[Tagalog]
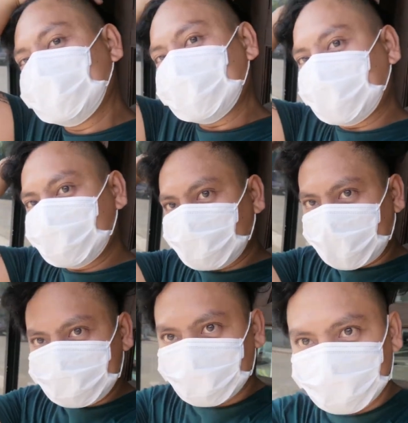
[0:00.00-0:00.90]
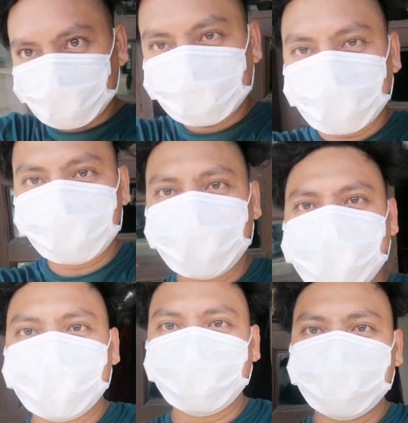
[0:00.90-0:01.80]
Sa kadugay sa so uyon ay taya pa
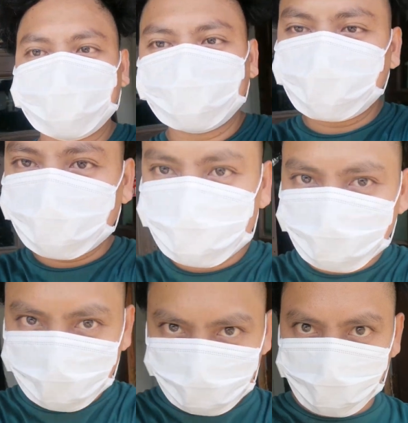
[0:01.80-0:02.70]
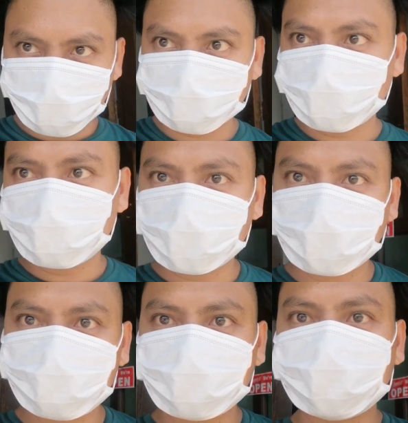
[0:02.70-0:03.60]
nahalin, ginahalan jud kay kwarta mga
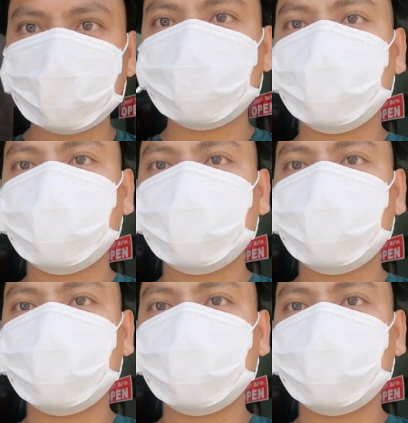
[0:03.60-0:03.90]
kabunak